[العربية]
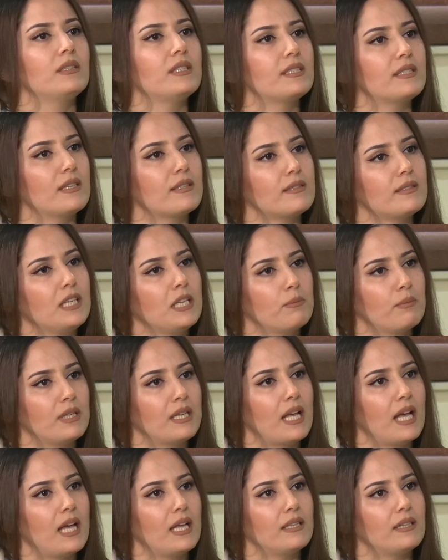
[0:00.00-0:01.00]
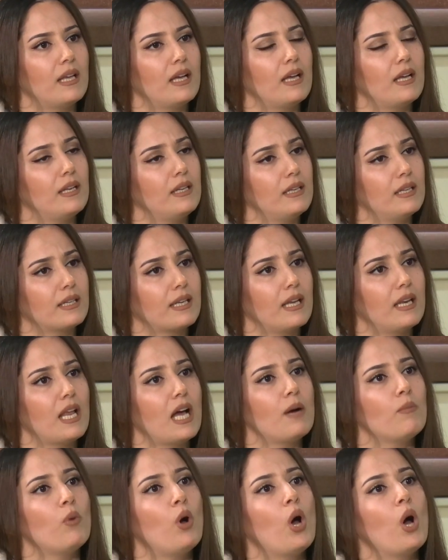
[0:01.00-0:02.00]
نستثني من هذا
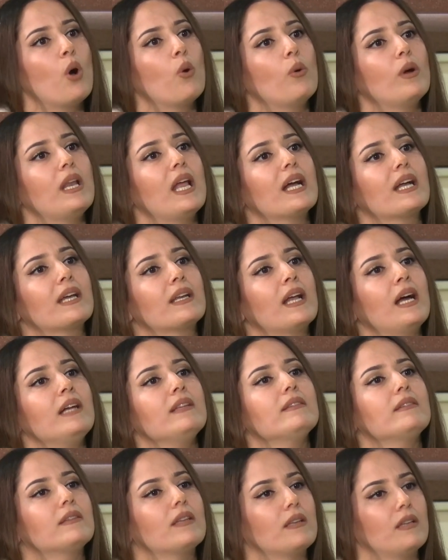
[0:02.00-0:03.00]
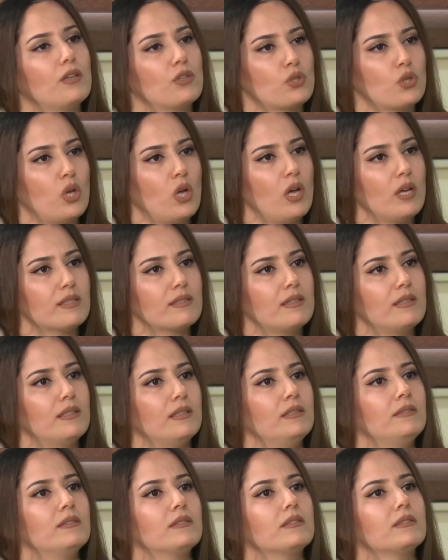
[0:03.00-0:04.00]
الكلام ولكن حتى الاشخاص
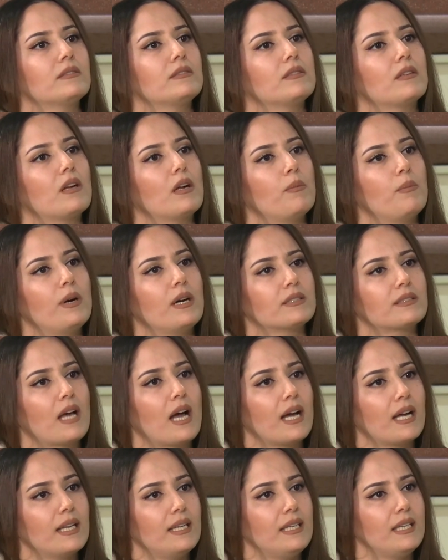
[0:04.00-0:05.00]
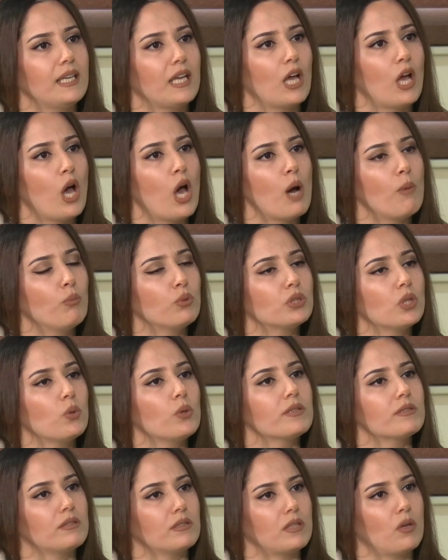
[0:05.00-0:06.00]
اللي عندهم اضطرابات عقليه
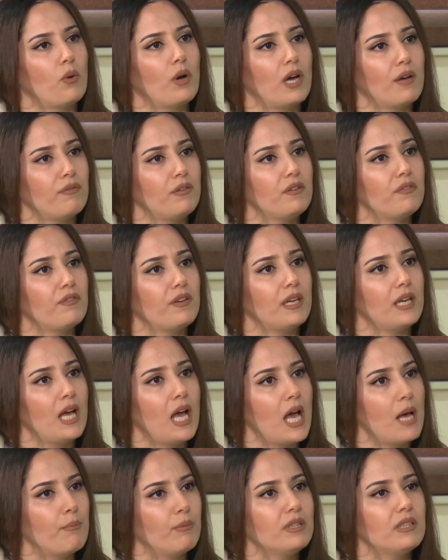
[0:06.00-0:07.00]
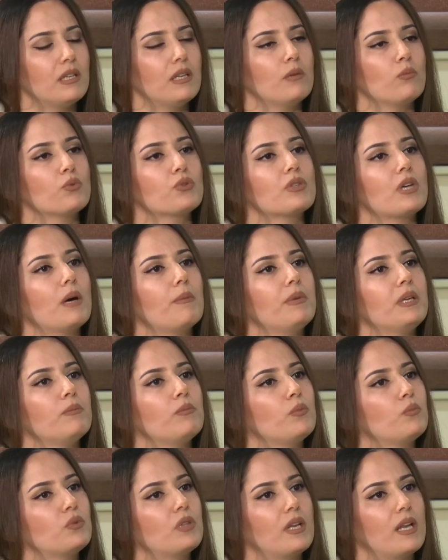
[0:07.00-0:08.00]
متوسطه وخفيفه مثل
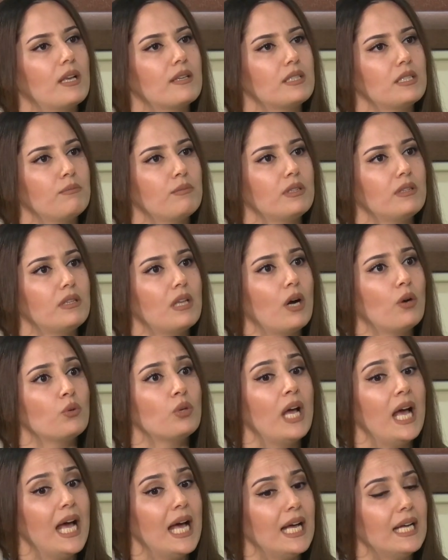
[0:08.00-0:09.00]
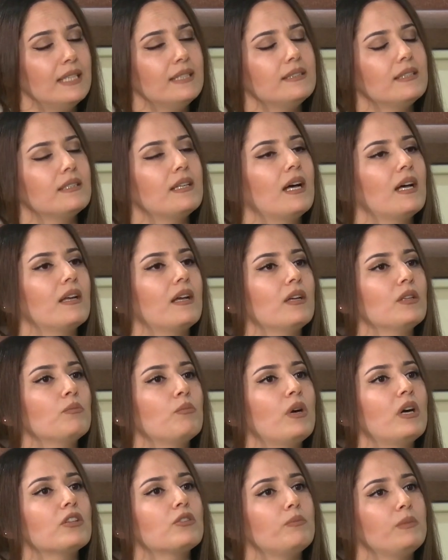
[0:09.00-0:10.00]
المصابين بمتلازمه داون عندهم
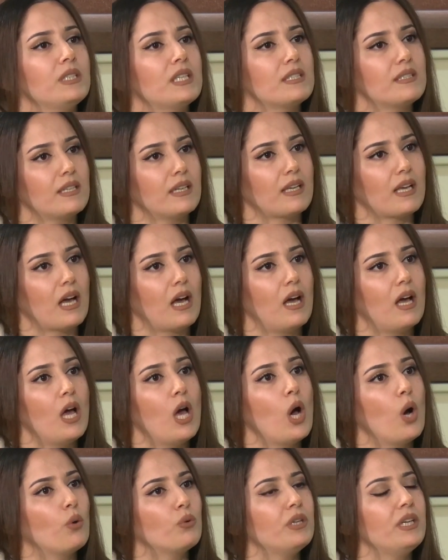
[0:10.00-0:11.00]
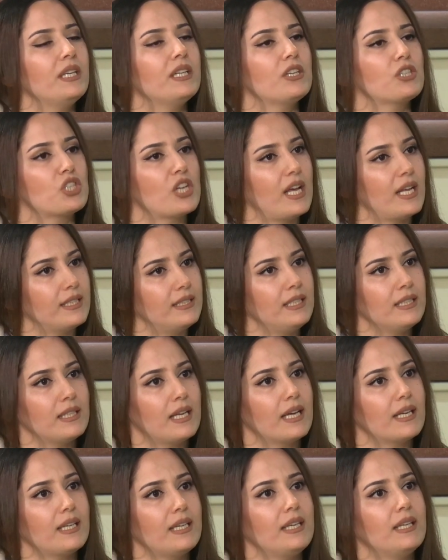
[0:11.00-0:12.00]
هالانماط من الذكاء ونحن
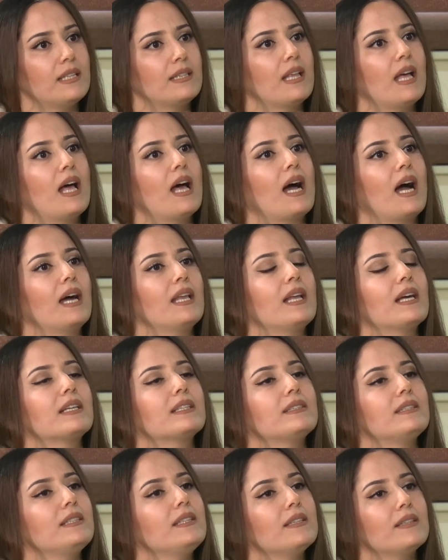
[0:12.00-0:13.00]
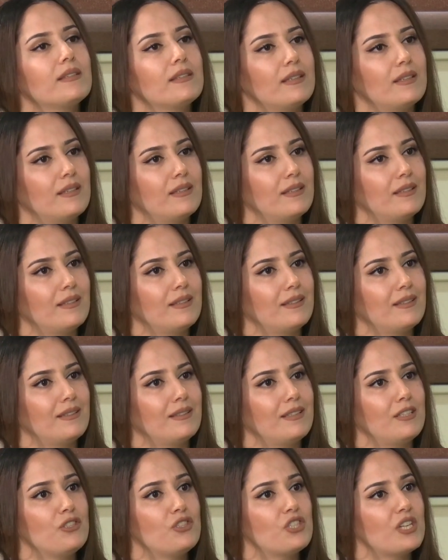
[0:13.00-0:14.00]
شاهدين اكيد على كثير
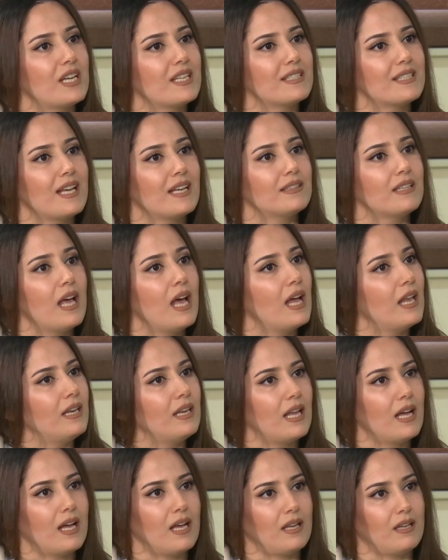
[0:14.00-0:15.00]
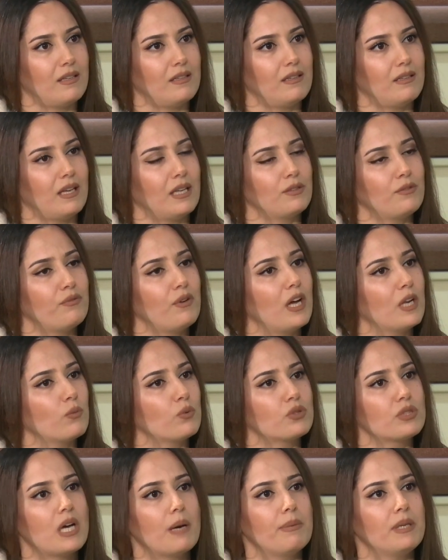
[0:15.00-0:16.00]
آه، انجازات لاطفال
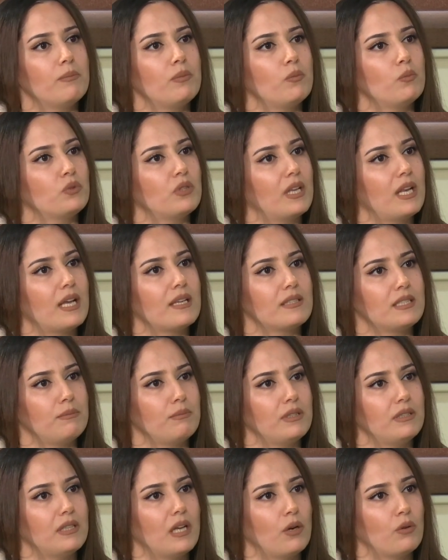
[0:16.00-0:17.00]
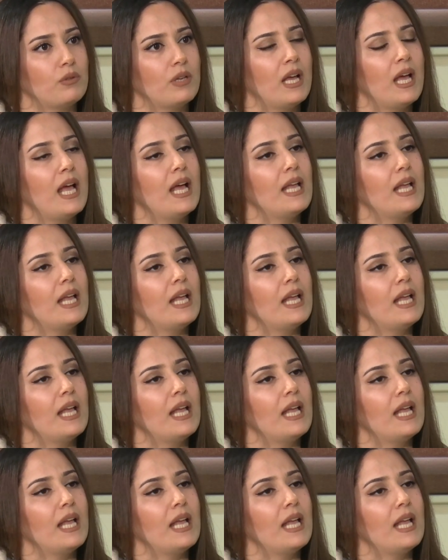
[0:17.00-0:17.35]
مصابين بمتلازمه داون